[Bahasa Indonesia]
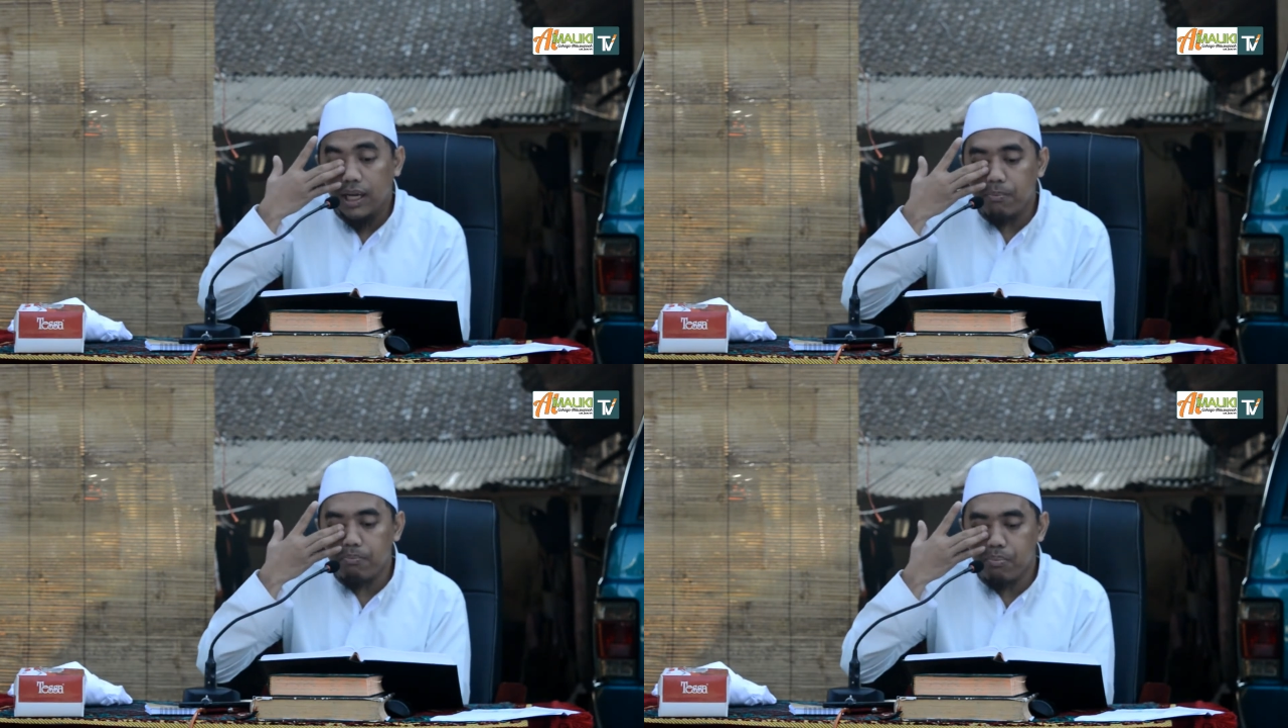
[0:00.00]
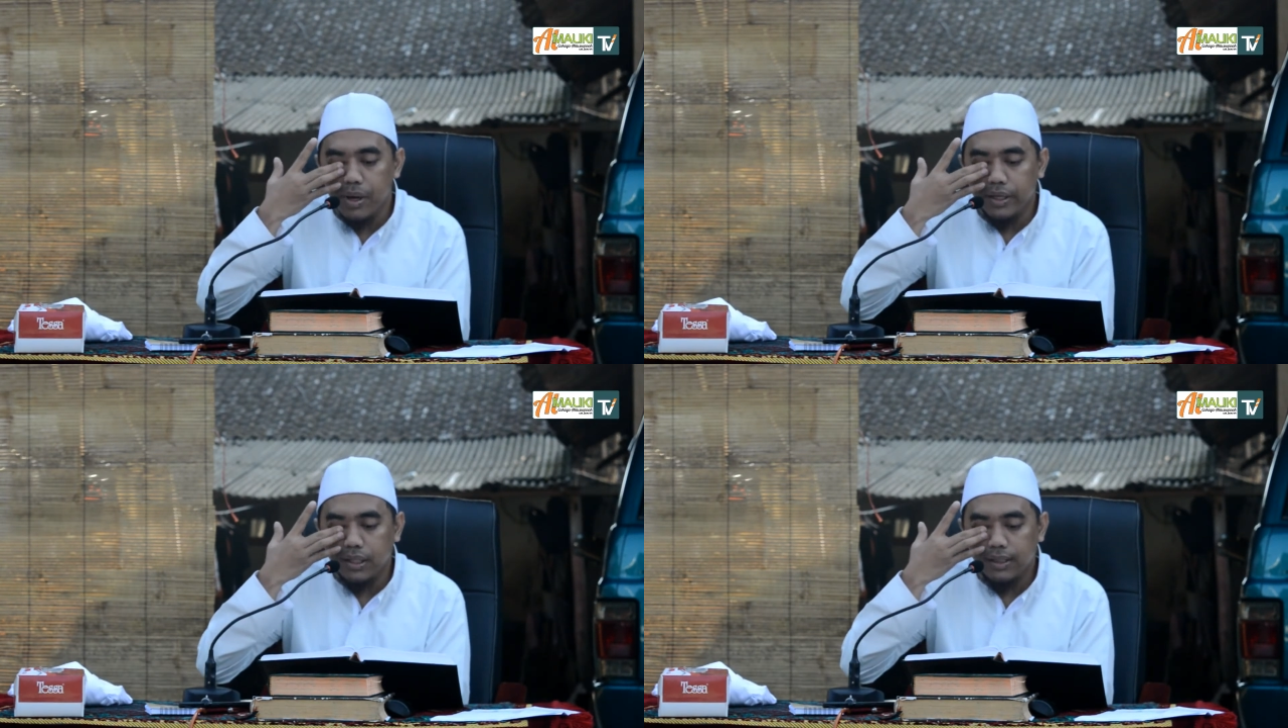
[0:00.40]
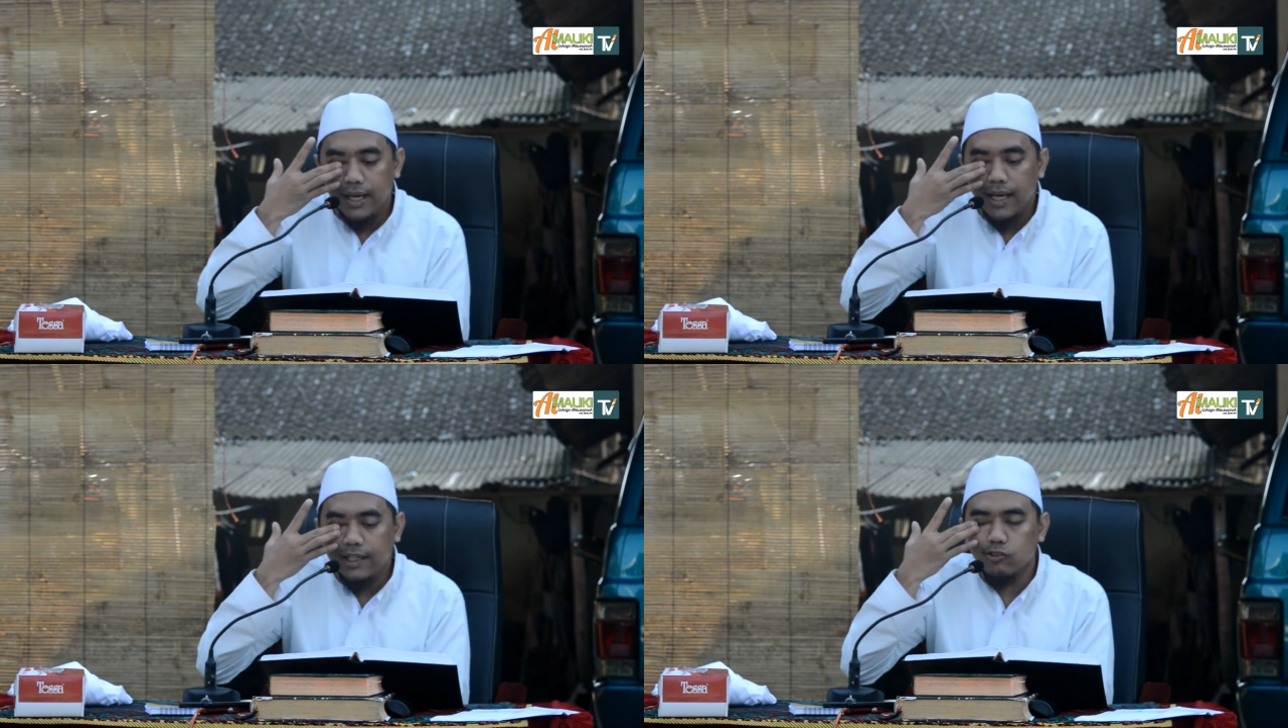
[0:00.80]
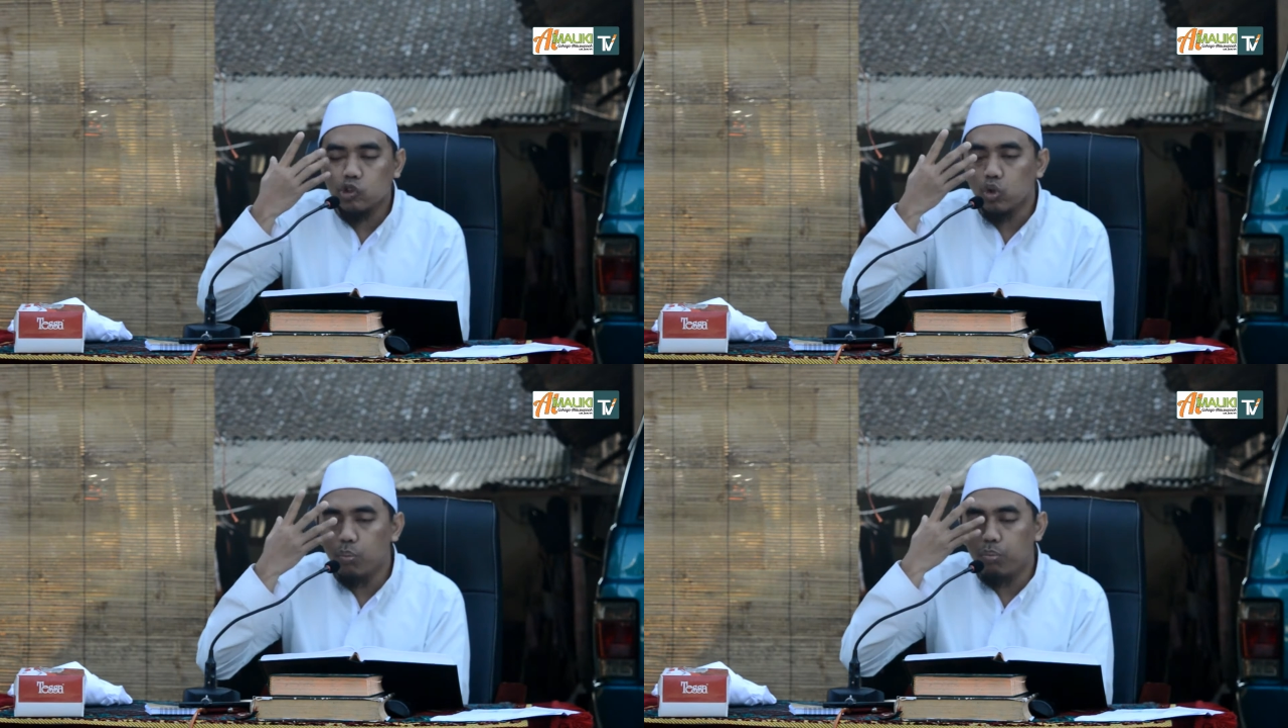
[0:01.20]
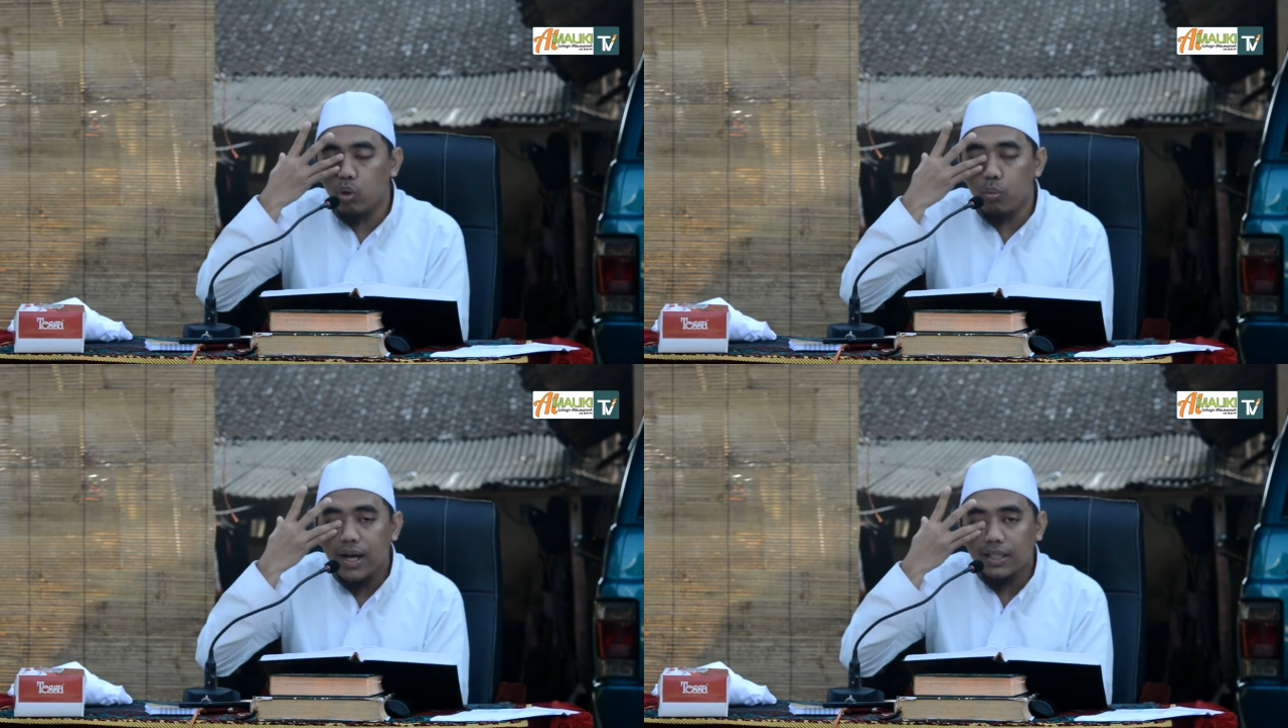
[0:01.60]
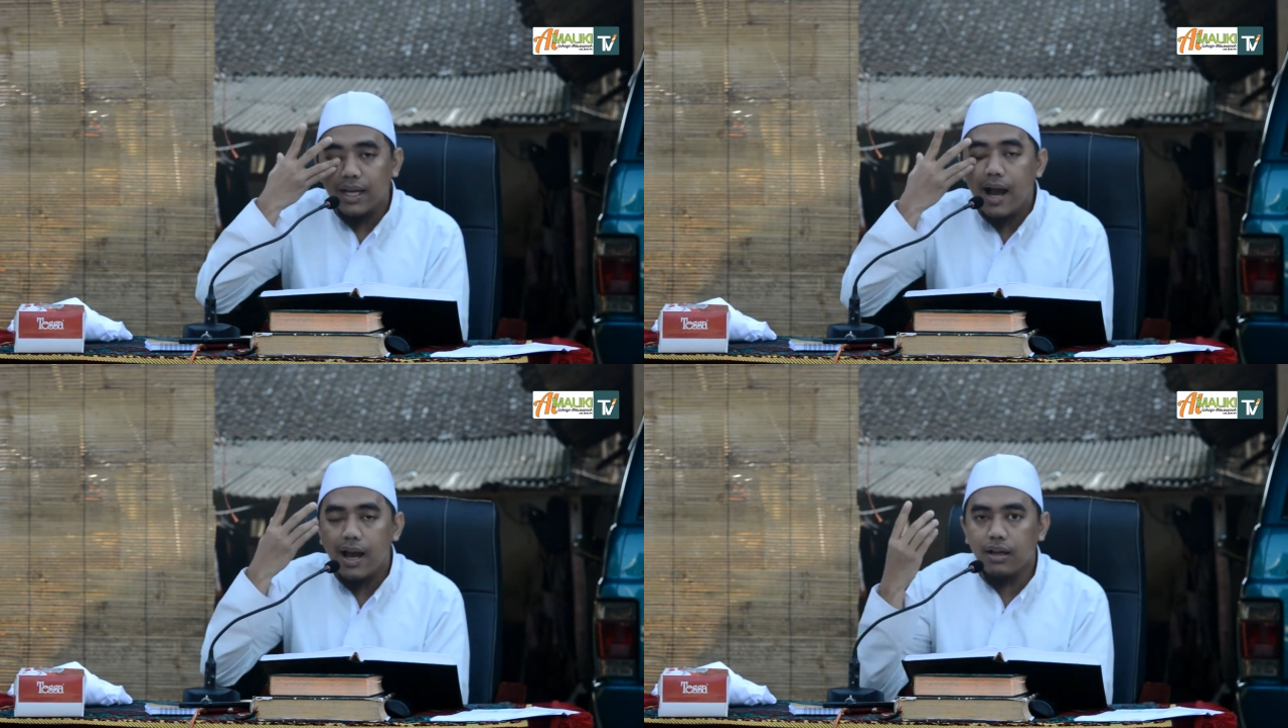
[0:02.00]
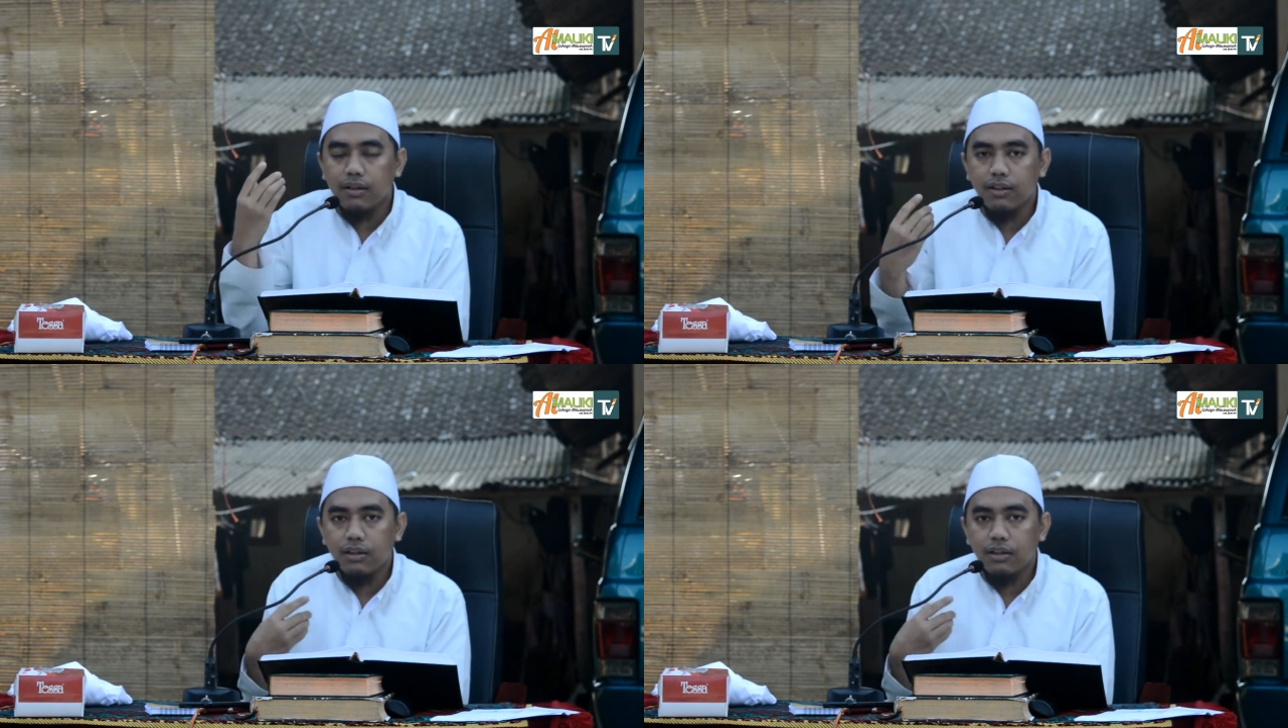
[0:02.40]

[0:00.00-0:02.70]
labbaika an subrumata